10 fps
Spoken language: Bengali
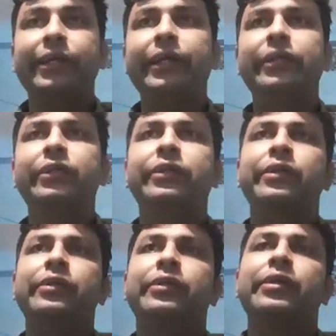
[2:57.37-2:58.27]
যায়
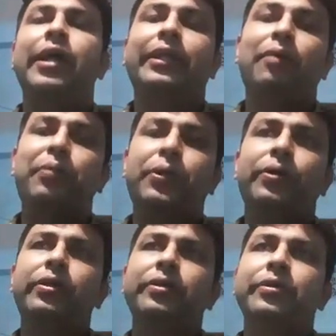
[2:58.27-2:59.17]
একটা
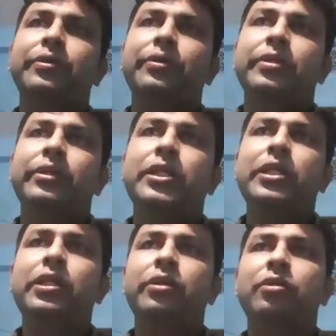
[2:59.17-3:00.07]
বিষয় তিনি